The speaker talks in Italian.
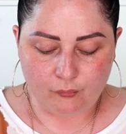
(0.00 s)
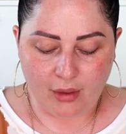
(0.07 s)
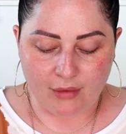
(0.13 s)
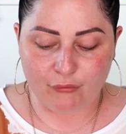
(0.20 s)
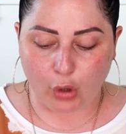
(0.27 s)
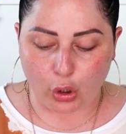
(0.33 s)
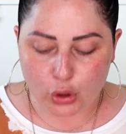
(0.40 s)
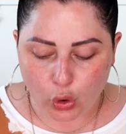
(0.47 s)

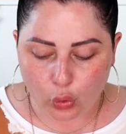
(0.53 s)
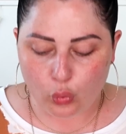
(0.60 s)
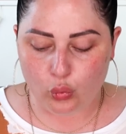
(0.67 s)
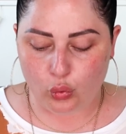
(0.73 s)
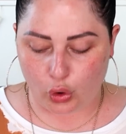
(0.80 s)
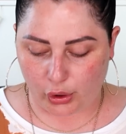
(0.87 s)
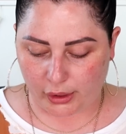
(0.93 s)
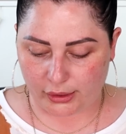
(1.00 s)
voglio
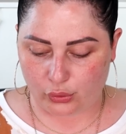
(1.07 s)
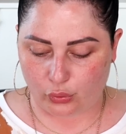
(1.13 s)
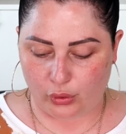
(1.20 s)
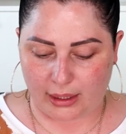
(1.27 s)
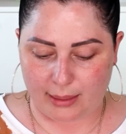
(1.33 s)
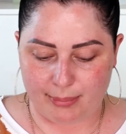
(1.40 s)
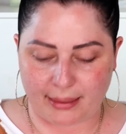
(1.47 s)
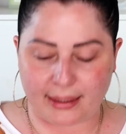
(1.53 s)
un
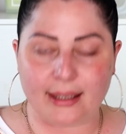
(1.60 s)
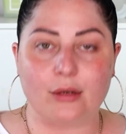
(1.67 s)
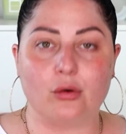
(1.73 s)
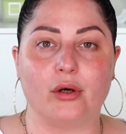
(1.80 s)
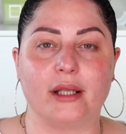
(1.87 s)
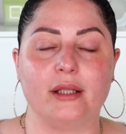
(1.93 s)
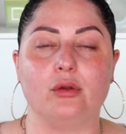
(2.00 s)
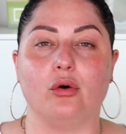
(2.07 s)
correttore perché il
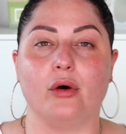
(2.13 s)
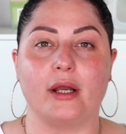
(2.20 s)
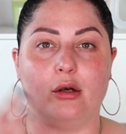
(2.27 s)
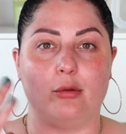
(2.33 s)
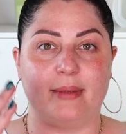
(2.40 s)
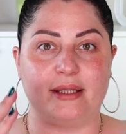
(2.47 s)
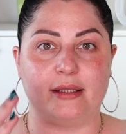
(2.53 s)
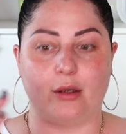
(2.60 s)
correttore lo
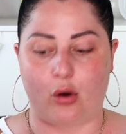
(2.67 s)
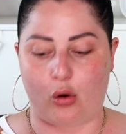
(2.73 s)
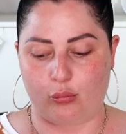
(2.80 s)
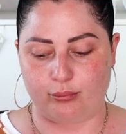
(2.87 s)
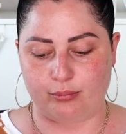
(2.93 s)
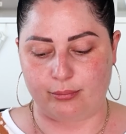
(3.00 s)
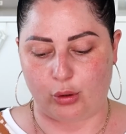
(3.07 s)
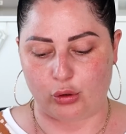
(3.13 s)
metterò
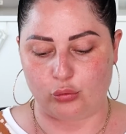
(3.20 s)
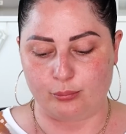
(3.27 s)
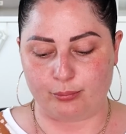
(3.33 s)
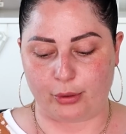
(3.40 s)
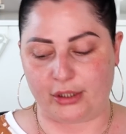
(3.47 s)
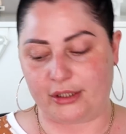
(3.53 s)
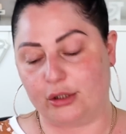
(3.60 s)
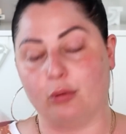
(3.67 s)
in modo un
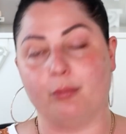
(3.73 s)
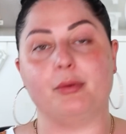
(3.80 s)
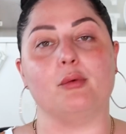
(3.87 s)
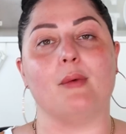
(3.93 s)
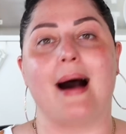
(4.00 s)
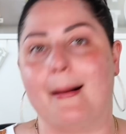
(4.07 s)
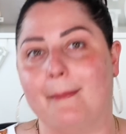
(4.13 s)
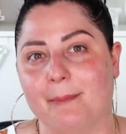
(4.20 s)
pochettino più
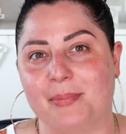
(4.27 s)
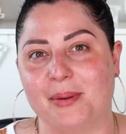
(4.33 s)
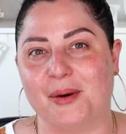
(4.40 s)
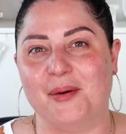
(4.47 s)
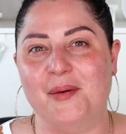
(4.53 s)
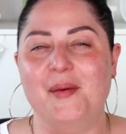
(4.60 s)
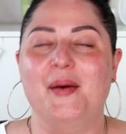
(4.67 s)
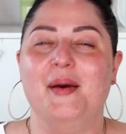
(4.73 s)

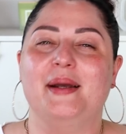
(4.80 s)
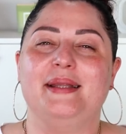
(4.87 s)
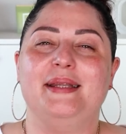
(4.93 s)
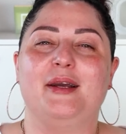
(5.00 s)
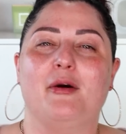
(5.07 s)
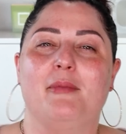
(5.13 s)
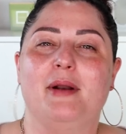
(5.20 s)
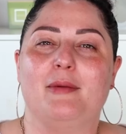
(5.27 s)
ampio di
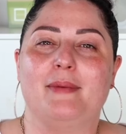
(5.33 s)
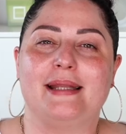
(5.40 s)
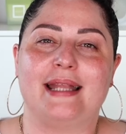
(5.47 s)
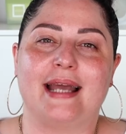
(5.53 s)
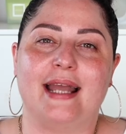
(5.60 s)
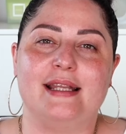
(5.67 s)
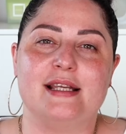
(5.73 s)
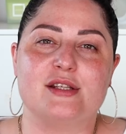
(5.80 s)
come lo
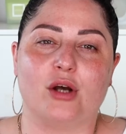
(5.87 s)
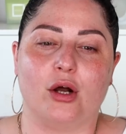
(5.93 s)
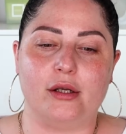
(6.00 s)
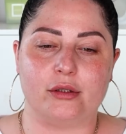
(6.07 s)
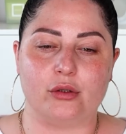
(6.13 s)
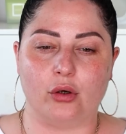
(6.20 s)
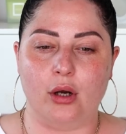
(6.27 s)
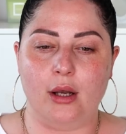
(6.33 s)
metterei di
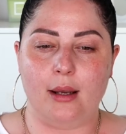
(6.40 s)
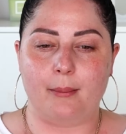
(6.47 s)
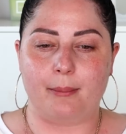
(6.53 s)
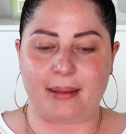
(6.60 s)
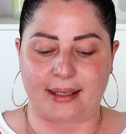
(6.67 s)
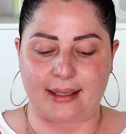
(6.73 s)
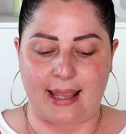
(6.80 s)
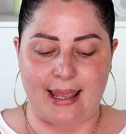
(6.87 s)
solito
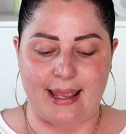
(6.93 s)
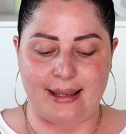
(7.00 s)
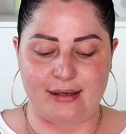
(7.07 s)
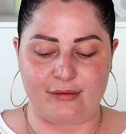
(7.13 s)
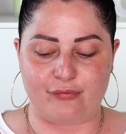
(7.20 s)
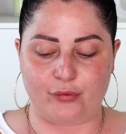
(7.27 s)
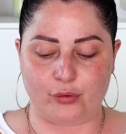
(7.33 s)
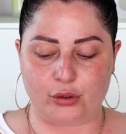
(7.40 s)
perché
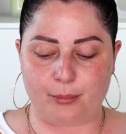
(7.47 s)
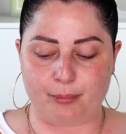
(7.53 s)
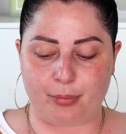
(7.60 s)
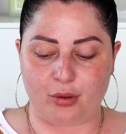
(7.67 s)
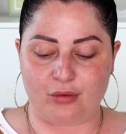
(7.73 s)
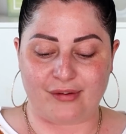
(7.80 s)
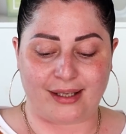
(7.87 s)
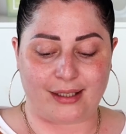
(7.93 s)
il fondo in
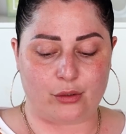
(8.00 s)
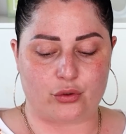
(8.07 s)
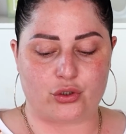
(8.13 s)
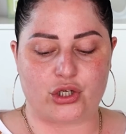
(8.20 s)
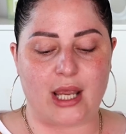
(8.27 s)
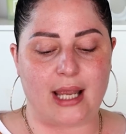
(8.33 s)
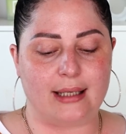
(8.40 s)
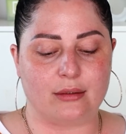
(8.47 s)
polvere che ho
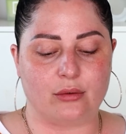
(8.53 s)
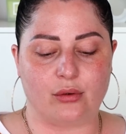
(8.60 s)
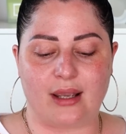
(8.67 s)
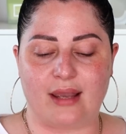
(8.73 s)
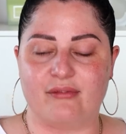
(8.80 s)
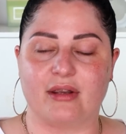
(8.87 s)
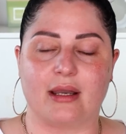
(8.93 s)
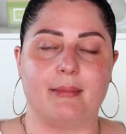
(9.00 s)
scelto
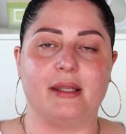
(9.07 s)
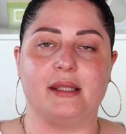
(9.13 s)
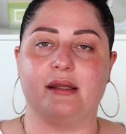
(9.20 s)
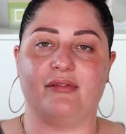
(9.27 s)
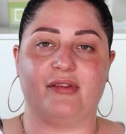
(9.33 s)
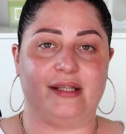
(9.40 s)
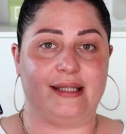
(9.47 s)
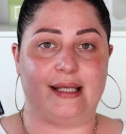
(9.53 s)
che è veramente
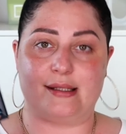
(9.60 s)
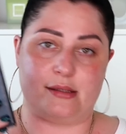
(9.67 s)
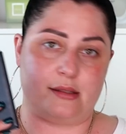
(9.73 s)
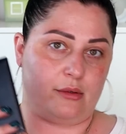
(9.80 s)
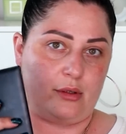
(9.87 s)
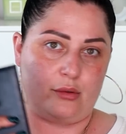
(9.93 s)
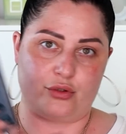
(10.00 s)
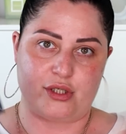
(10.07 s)

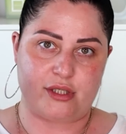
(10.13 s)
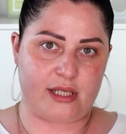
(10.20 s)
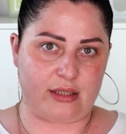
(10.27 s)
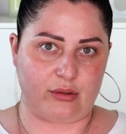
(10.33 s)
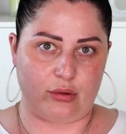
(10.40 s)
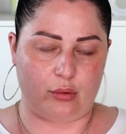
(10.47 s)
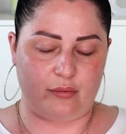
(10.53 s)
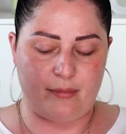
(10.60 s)
fantastico, lo
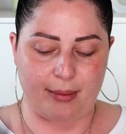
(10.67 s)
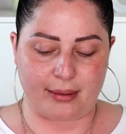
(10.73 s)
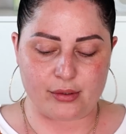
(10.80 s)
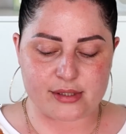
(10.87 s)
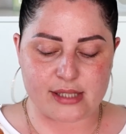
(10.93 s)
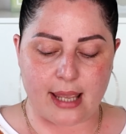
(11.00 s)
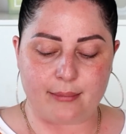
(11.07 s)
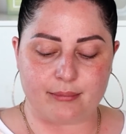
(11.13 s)
Shiseido di cui vi parlo
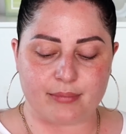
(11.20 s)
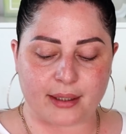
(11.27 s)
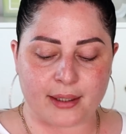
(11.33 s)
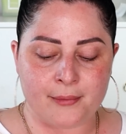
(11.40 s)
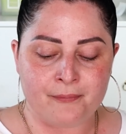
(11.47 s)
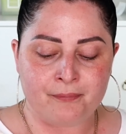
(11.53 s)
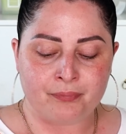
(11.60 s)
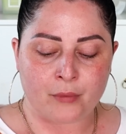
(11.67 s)
sempre
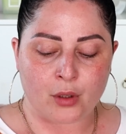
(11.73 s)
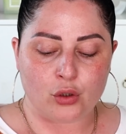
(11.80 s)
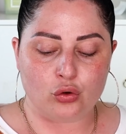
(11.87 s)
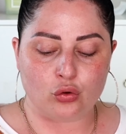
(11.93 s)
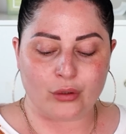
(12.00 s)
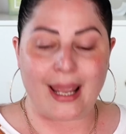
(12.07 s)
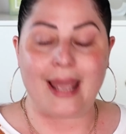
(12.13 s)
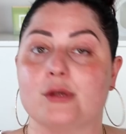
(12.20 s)

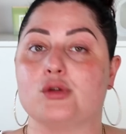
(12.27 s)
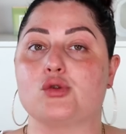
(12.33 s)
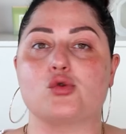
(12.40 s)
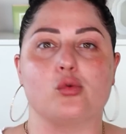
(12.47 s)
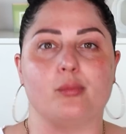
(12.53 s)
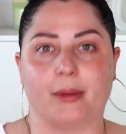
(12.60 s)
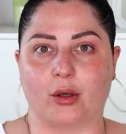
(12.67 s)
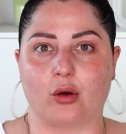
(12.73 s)
non
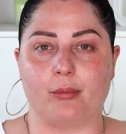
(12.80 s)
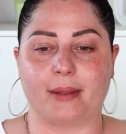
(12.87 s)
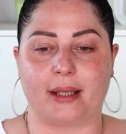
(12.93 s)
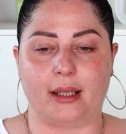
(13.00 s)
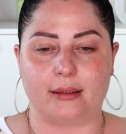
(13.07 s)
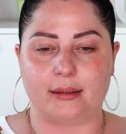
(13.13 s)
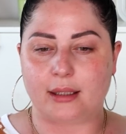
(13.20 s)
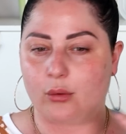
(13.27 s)
super
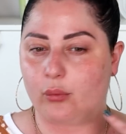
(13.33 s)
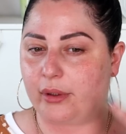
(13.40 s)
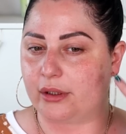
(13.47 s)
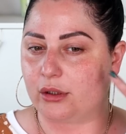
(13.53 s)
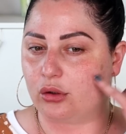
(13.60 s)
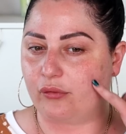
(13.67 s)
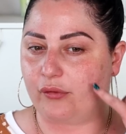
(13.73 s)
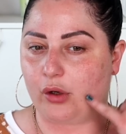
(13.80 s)
coprente
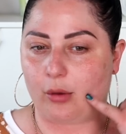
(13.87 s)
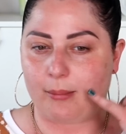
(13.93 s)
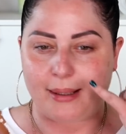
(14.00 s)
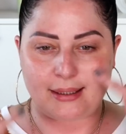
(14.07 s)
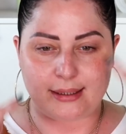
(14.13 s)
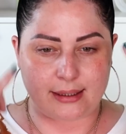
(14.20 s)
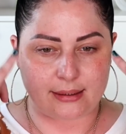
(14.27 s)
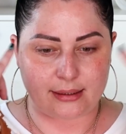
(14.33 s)
quindi dove ho
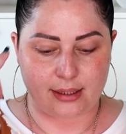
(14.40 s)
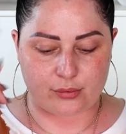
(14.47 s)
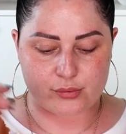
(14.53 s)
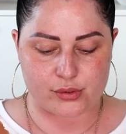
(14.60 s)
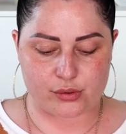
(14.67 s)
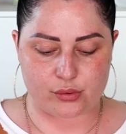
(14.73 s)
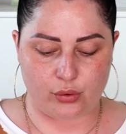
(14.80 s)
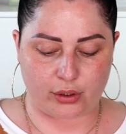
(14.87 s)
macchiette,
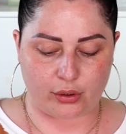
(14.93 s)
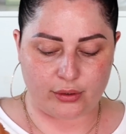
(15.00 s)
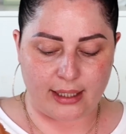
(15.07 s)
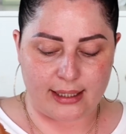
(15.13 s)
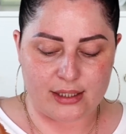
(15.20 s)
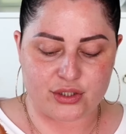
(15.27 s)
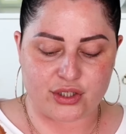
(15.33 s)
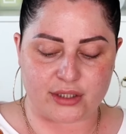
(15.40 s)
rossori,
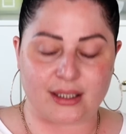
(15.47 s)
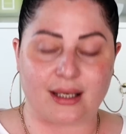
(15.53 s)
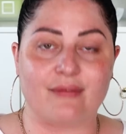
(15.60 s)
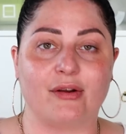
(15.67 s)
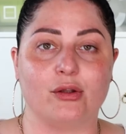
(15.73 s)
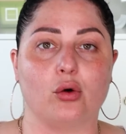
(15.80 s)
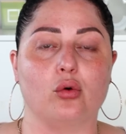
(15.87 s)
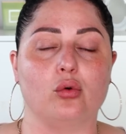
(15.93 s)
occhiaie eccetera
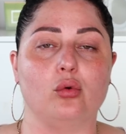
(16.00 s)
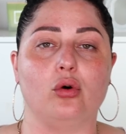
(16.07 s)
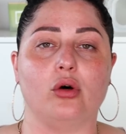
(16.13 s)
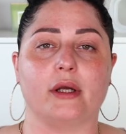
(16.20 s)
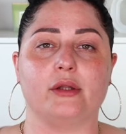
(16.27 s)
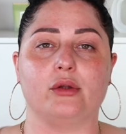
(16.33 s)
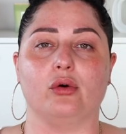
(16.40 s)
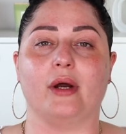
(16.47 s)
vado con un
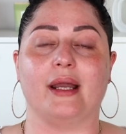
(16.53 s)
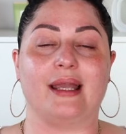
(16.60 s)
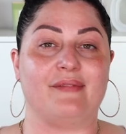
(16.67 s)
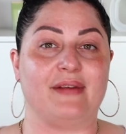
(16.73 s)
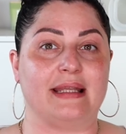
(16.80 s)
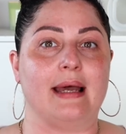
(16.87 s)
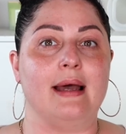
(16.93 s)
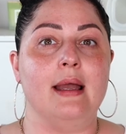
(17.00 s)
correttore che
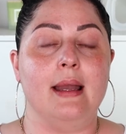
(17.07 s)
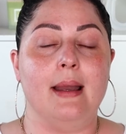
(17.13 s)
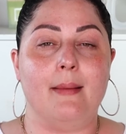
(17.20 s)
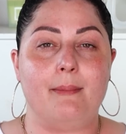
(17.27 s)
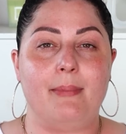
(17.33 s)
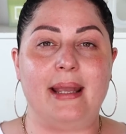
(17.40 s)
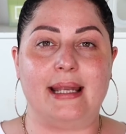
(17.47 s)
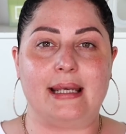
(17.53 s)
vada
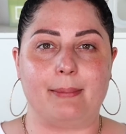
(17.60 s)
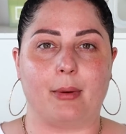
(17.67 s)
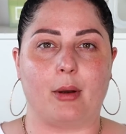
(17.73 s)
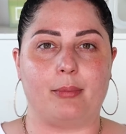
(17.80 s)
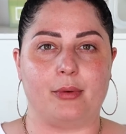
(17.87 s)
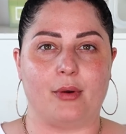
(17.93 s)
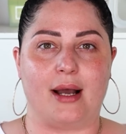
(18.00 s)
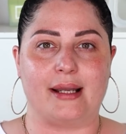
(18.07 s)
bene
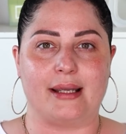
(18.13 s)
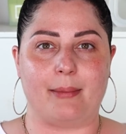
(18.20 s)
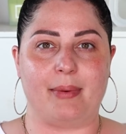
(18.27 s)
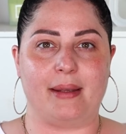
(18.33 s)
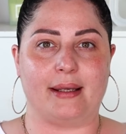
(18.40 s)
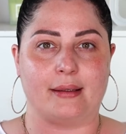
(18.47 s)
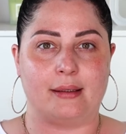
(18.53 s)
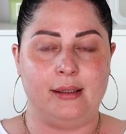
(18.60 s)
proprio anche
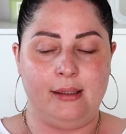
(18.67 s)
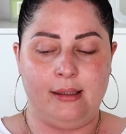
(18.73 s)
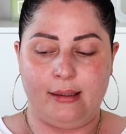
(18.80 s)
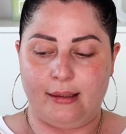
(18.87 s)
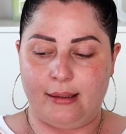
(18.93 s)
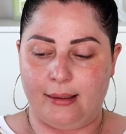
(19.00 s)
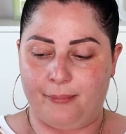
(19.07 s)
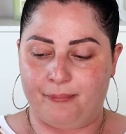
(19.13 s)
per
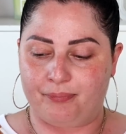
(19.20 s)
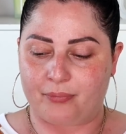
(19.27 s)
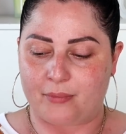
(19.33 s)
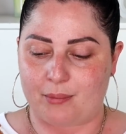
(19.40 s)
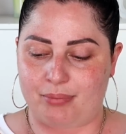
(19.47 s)
ehm,